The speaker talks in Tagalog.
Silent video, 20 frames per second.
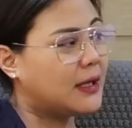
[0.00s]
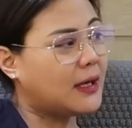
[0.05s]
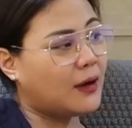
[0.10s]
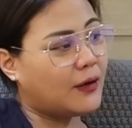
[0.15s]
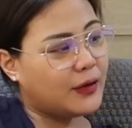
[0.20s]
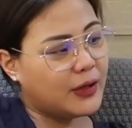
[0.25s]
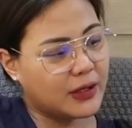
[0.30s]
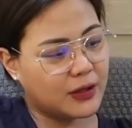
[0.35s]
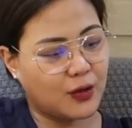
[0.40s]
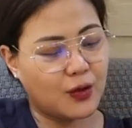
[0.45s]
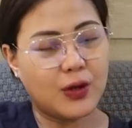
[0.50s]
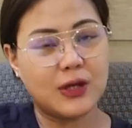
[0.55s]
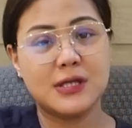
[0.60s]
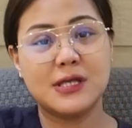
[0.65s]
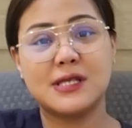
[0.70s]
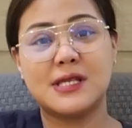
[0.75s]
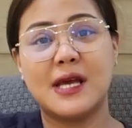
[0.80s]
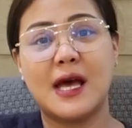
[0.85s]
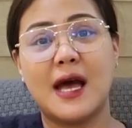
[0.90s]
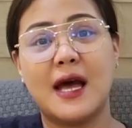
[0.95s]
rin ako nito
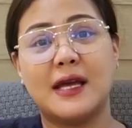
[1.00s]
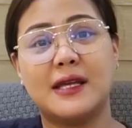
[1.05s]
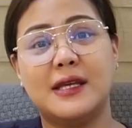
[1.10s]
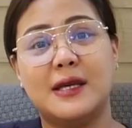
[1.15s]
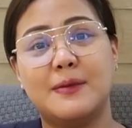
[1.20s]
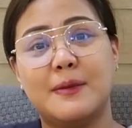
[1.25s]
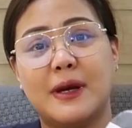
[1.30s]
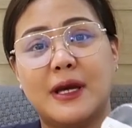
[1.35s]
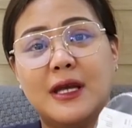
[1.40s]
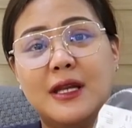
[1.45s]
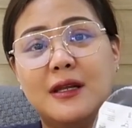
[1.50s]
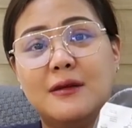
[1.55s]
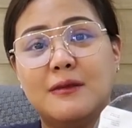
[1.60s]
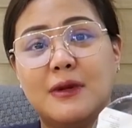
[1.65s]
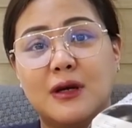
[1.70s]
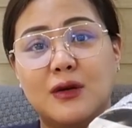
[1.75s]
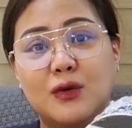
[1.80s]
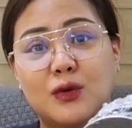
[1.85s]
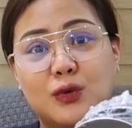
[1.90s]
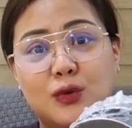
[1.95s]
kasi si Ayi mahilig
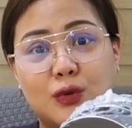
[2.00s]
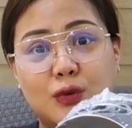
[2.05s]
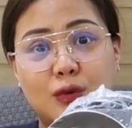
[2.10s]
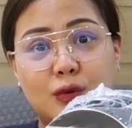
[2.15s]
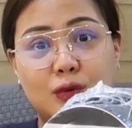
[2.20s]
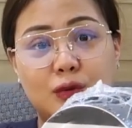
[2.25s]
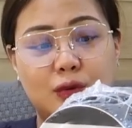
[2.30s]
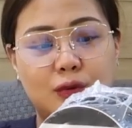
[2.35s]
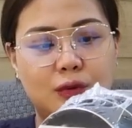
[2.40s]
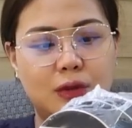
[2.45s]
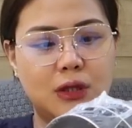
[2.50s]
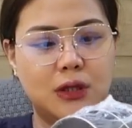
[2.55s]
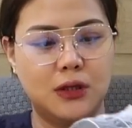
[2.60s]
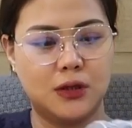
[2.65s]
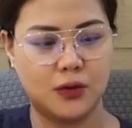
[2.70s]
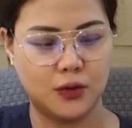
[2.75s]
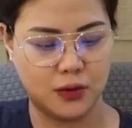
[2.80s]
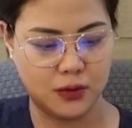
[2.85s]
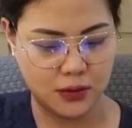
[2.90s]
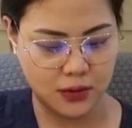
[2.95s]
magluto-luto
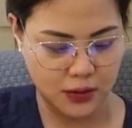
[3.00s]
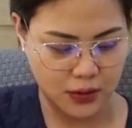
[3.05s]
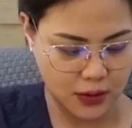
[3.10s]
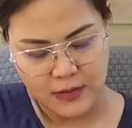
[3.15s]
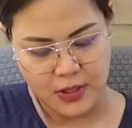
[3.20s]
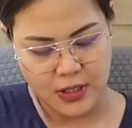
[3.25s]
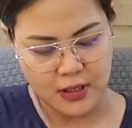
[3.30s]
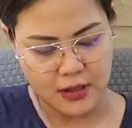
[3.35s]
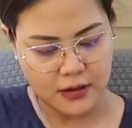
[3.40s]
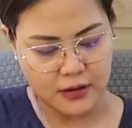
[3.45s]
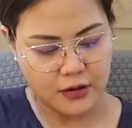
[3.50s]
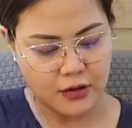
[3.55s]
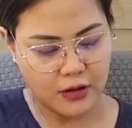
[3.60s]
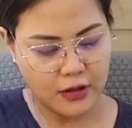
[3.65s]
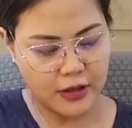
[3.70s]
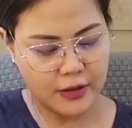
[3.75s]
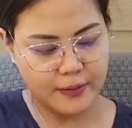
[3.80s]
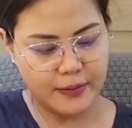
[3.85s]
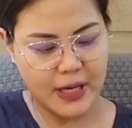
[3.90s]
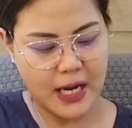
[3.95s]
dito.
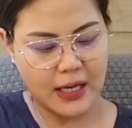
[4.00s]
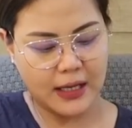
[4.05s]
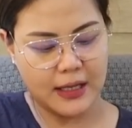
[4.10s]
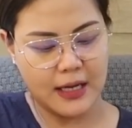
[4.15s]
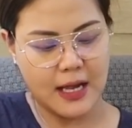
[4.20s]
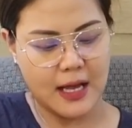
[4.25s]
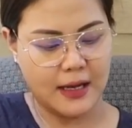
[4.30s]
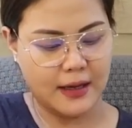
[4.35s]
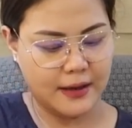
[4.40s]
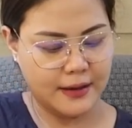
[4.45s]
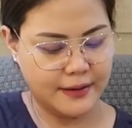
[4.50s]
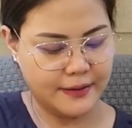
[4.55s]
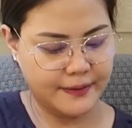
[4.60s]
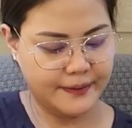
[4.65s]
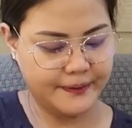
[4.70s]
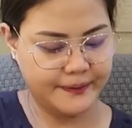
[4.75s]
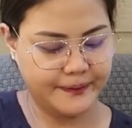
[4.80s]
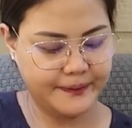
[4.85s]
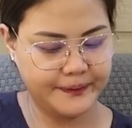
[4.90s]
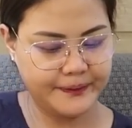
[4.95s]
Color black lang.
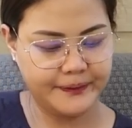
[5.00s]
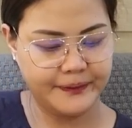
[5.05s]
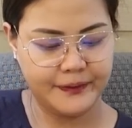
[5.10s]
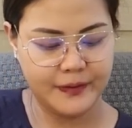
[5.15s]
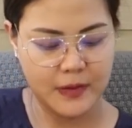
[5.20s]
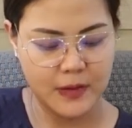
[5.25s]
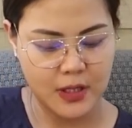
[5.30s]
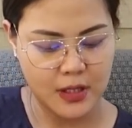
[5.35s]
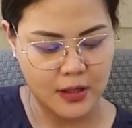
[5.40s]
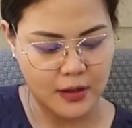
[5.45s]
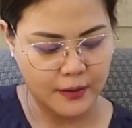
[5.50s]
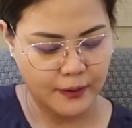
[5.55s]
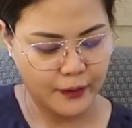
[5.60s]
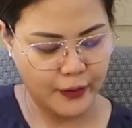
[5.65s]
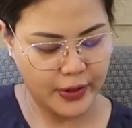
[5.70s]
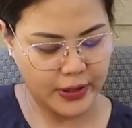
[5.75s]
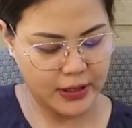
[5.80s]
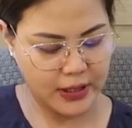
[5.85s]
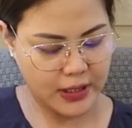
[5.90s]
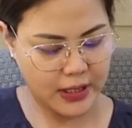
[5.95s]

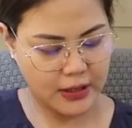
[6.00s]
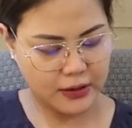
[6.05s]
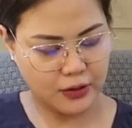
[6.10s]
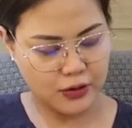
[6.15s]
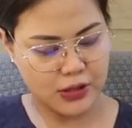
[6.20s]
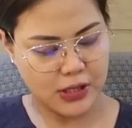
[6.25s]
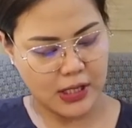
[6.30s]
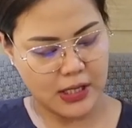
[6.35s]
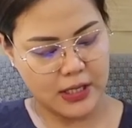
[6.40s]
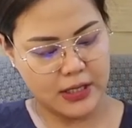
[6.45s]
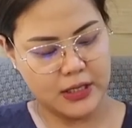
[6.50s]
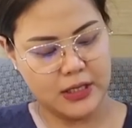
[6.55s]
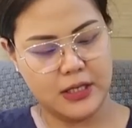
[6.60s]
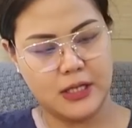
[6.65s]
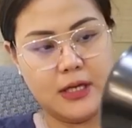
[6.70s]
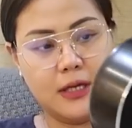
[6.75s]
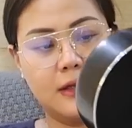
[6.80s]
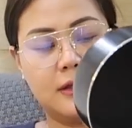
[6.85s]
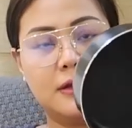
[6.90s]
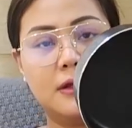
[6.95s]
Pwede na to sa
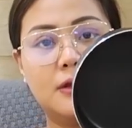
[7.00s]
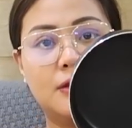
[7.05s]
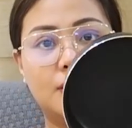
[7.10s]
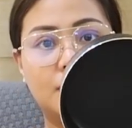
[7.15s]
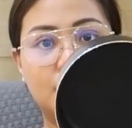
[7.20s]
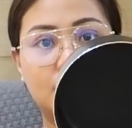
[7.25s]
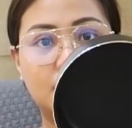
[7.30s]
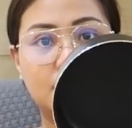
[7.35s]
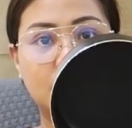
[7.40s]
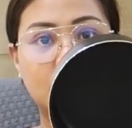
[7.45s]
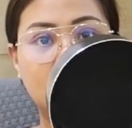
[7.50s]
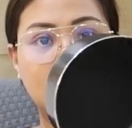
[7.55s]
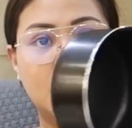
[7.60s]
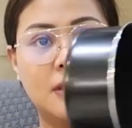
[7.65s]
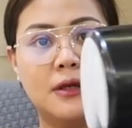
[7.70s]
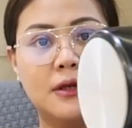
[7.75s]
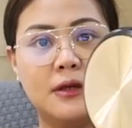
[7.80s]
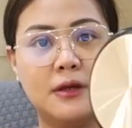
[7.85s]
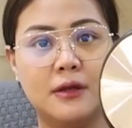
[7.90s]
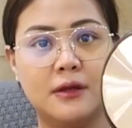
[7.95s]
kanya. Ganun.
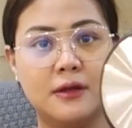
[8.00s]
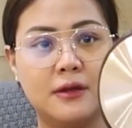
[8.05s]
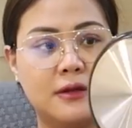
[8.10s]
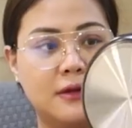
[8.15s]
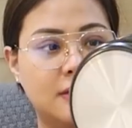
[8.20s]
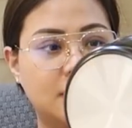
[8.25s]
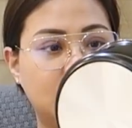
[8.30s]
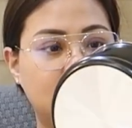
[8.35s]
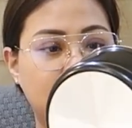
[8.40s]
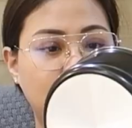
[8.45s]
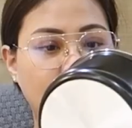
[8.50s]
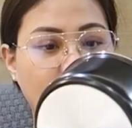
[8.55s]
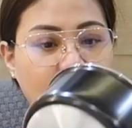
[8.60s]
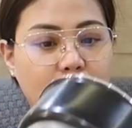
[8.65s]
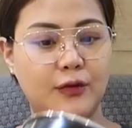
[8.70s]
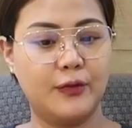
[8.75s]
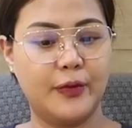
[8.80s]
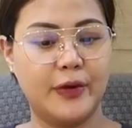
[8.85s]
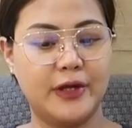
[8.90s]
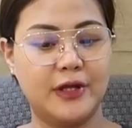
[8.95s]
Dito nga,
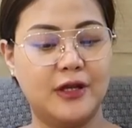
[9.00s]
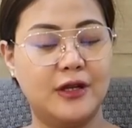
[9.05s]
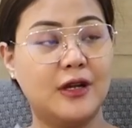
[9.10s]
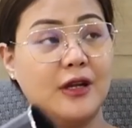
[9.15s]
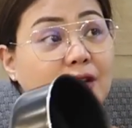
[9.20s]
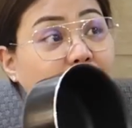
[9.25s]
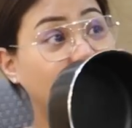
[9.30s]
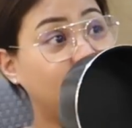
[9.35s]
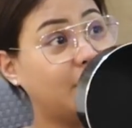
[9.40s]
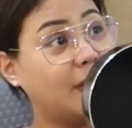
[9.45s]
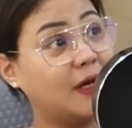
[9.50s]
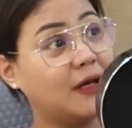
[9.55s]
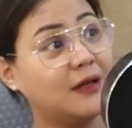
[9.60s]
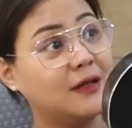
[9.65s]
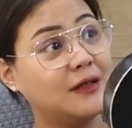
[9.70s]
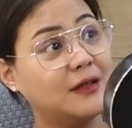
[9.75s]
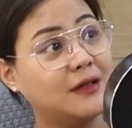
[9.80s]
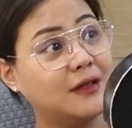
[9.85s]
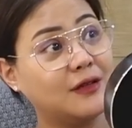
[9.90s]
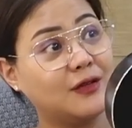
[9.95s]
o oh, pwede na. Ano pa?
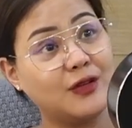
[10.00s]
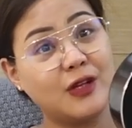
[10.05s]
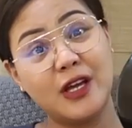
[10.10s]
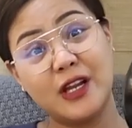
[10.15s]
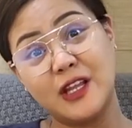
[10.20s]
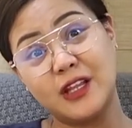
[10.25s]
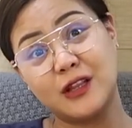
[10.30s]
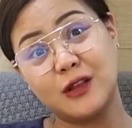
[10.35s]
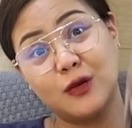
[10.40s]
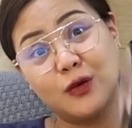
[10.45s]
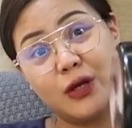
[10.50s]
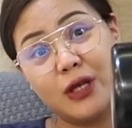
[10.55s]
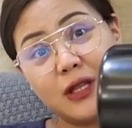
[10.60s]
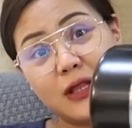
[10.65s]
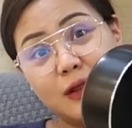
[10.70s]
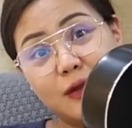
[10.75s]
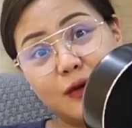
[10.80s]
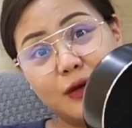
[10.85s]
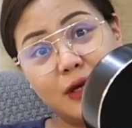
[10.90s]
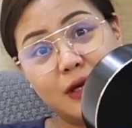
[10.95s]
Mm. Yan,
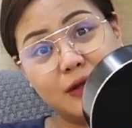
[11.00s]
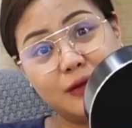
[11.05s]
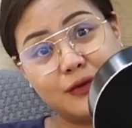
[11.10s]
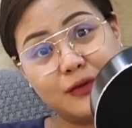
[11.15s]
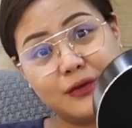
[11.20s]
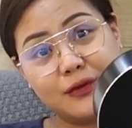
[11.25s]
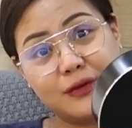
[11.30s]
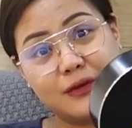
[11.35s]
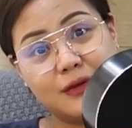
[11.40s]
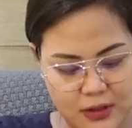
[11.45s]
itlog-itlog, ganun.